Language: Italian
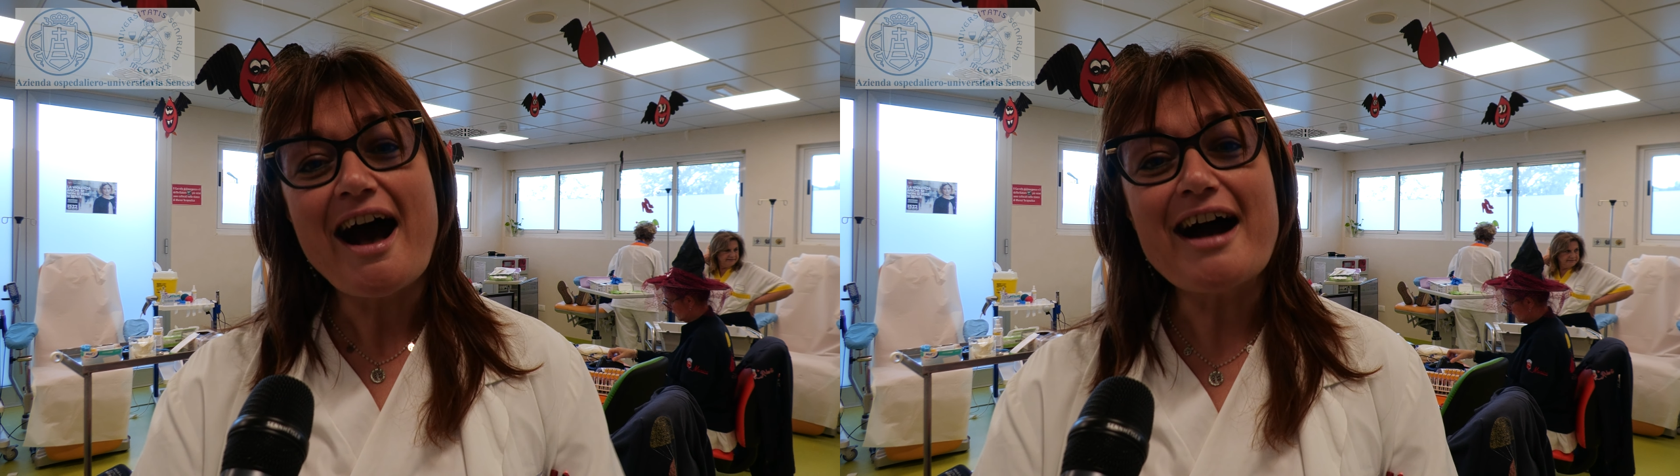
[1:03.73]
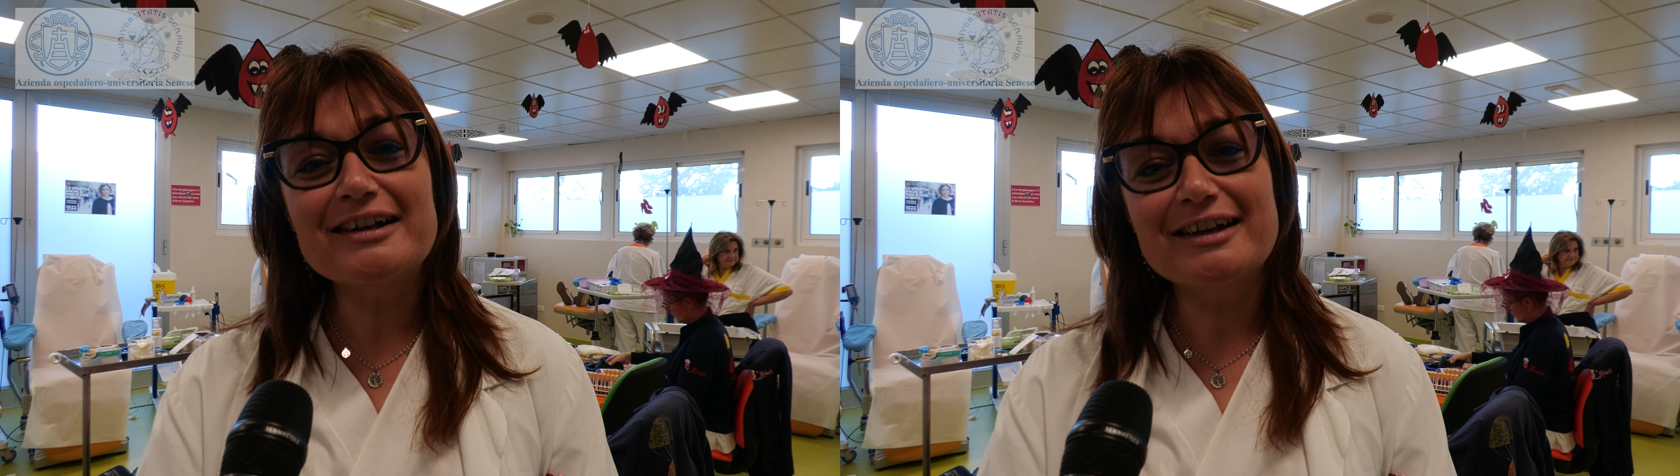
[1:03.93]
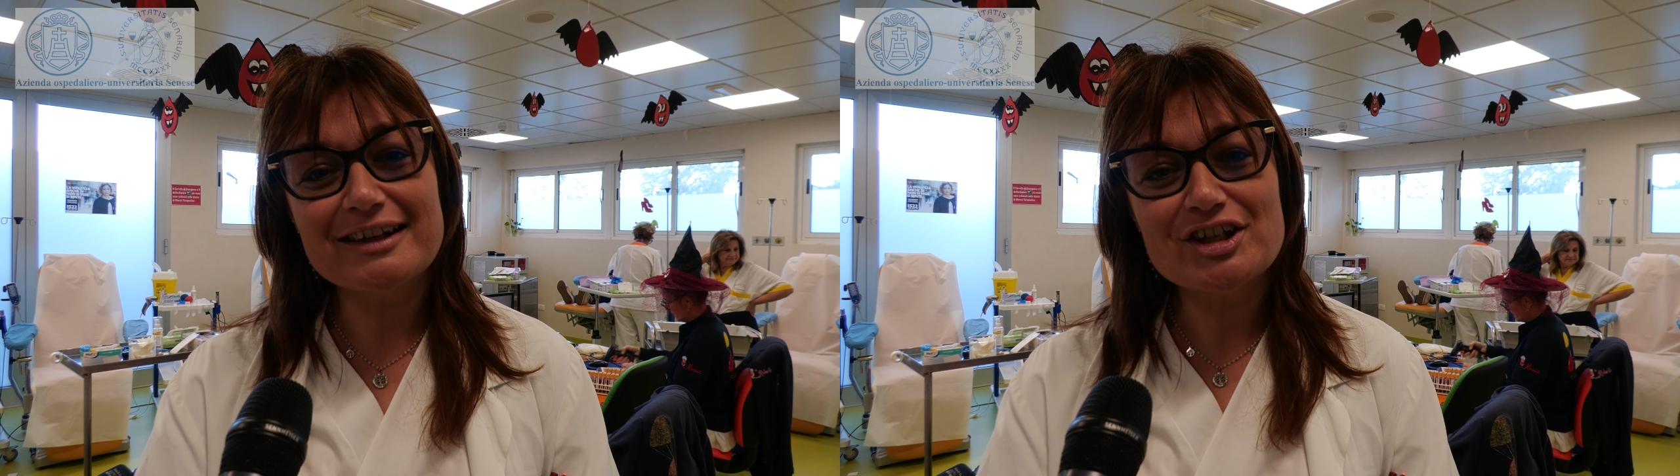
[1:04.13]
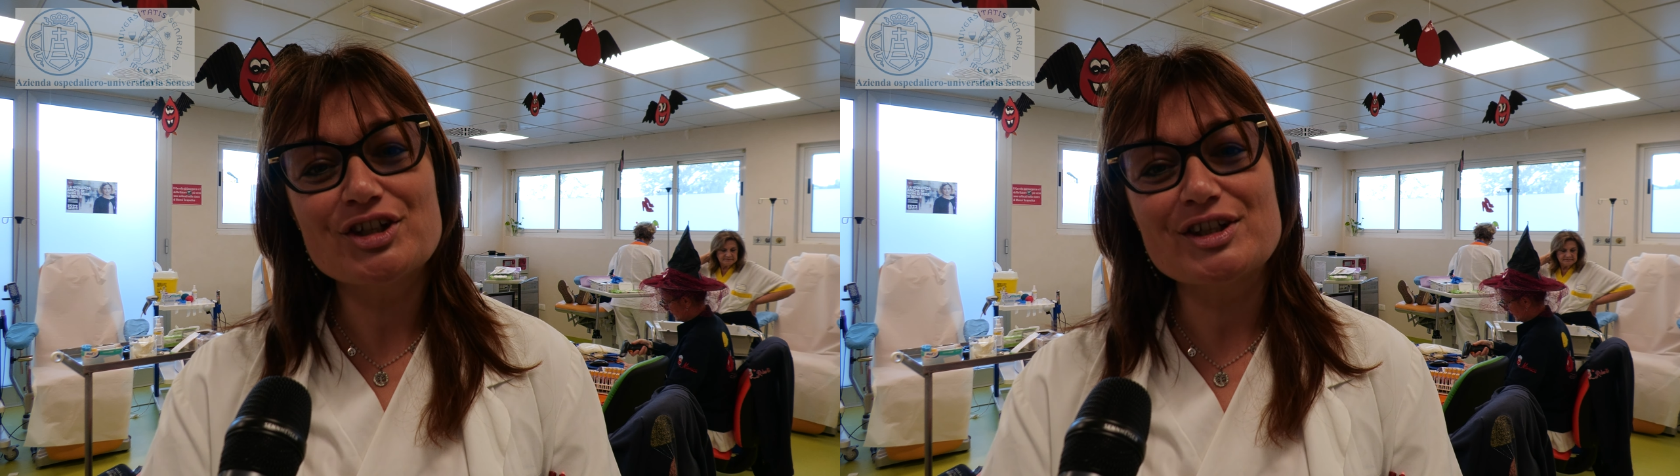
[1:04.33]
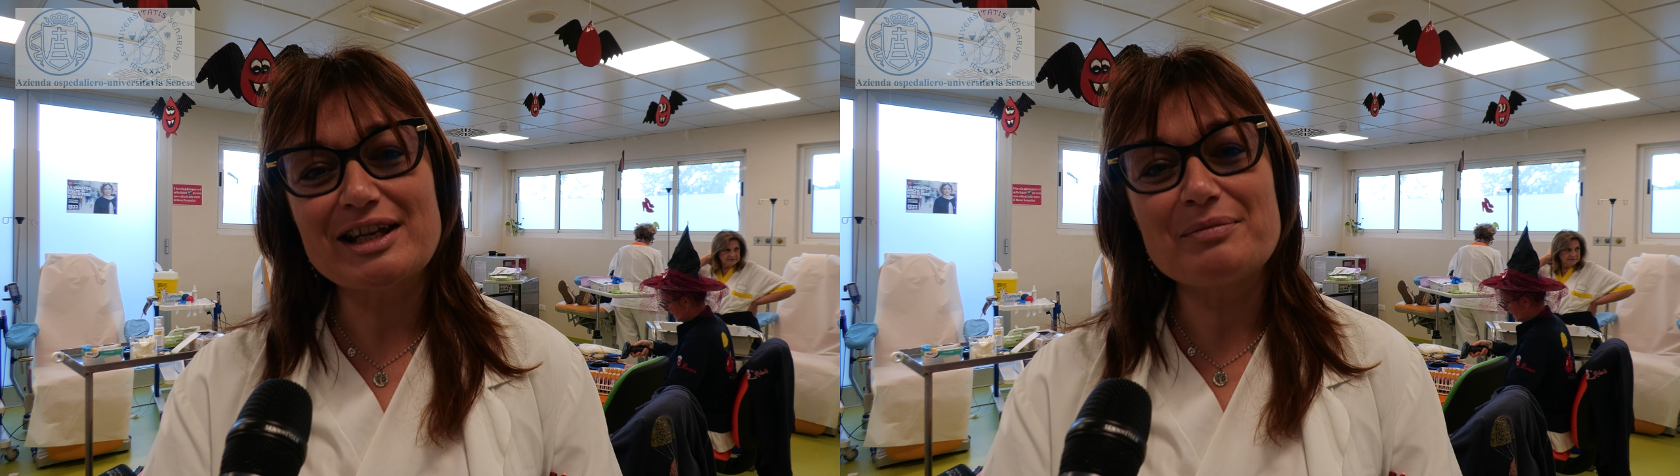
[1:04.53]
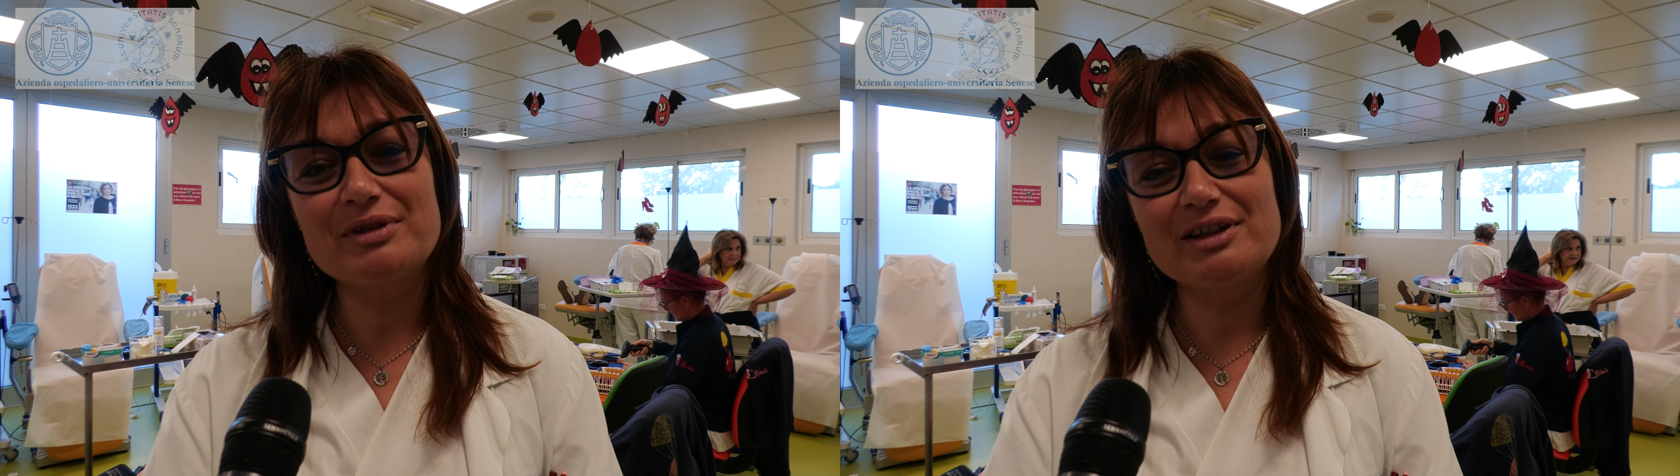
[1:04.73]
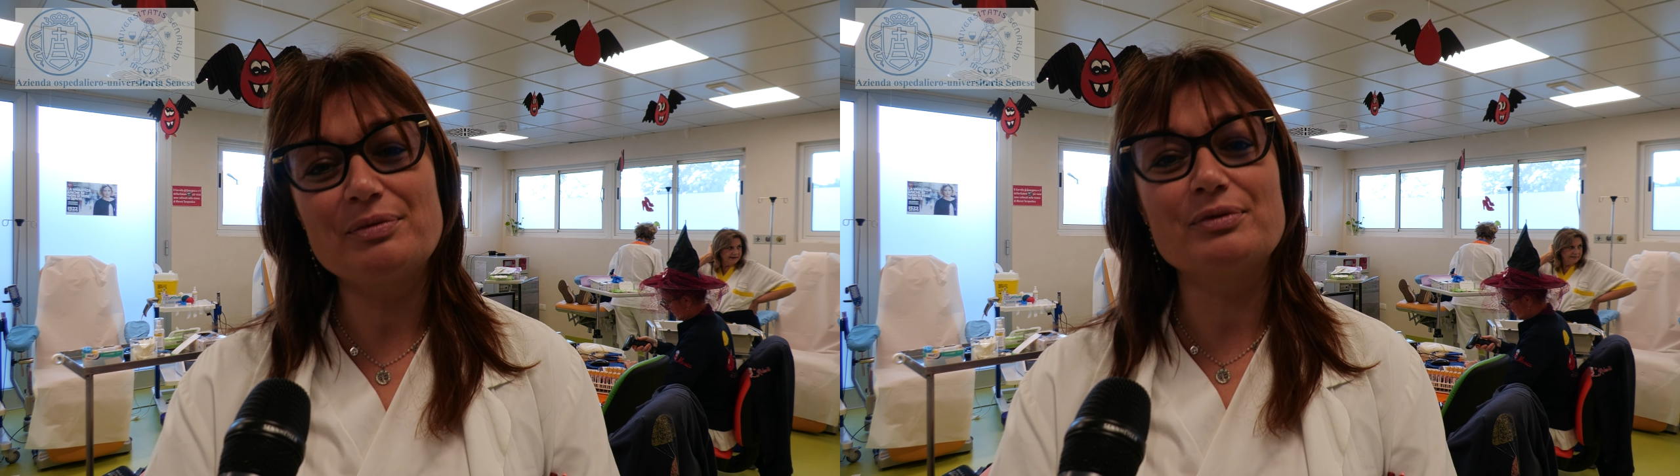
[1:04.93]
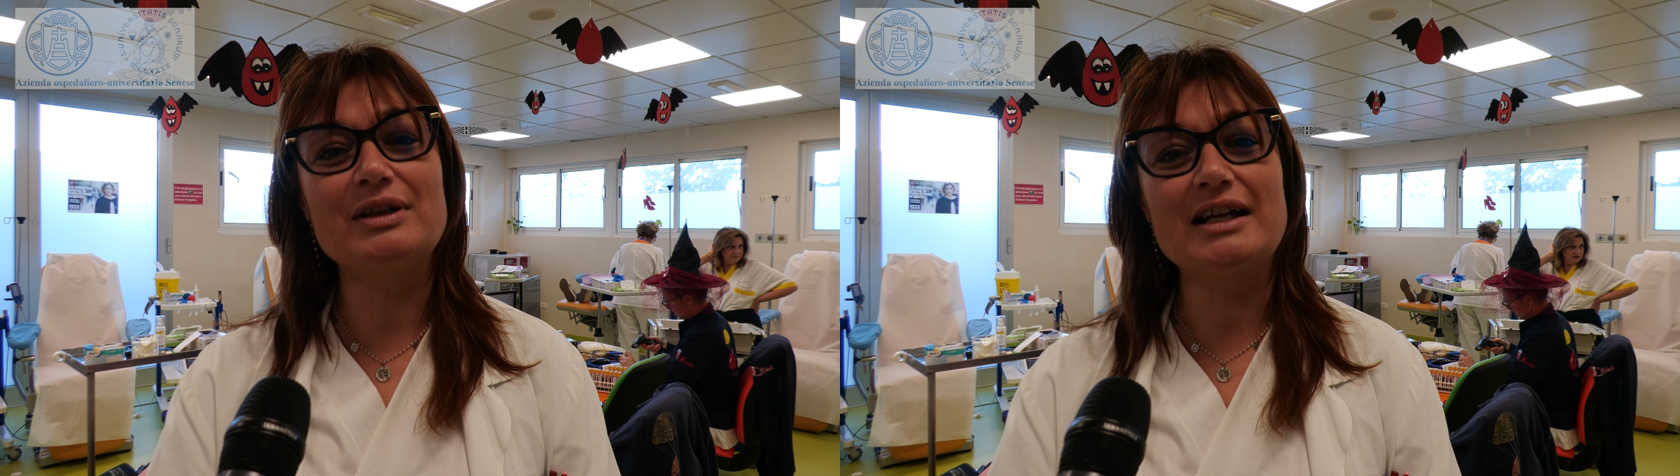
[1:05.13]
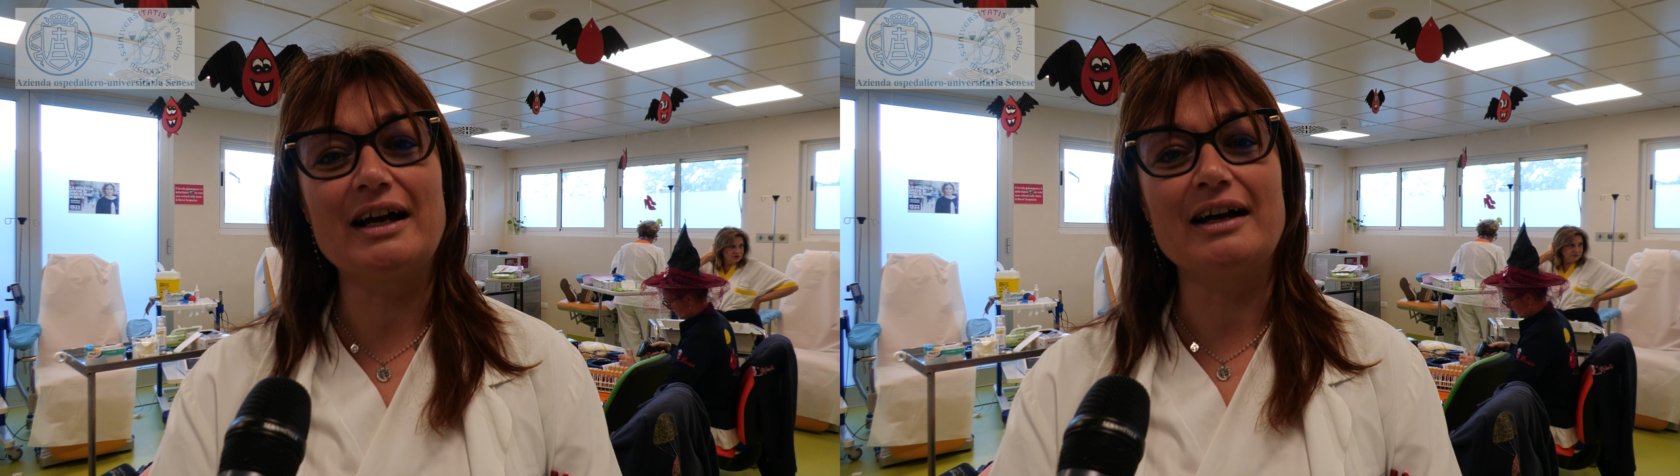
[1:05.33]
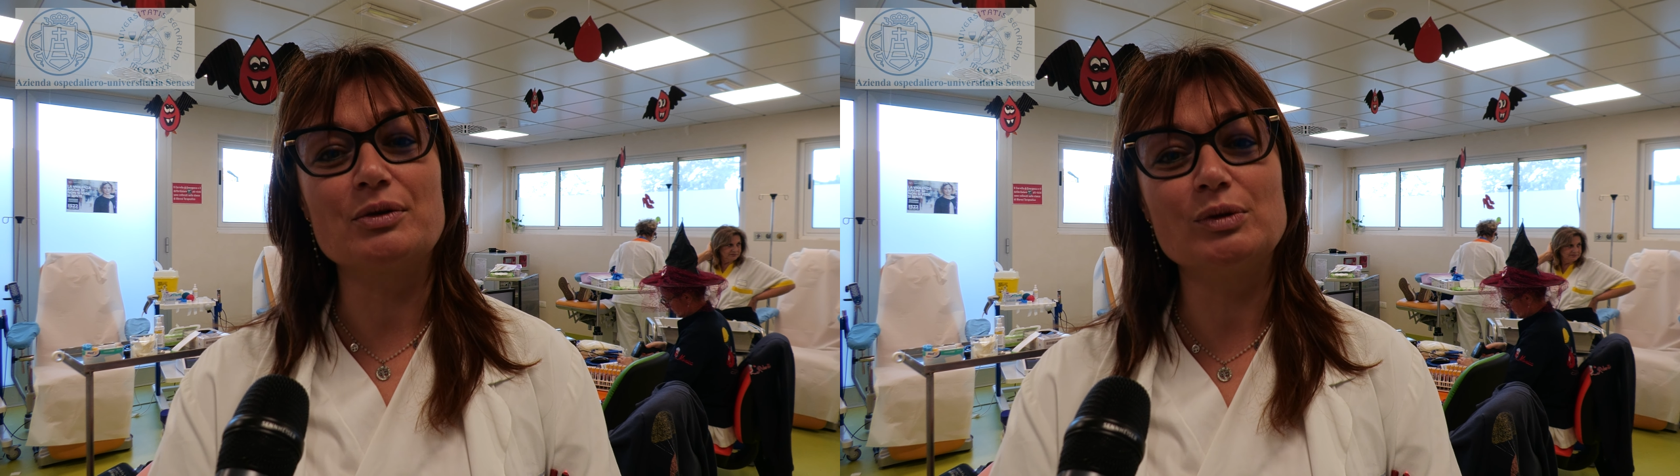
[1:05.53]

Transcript: accresce sempre di più la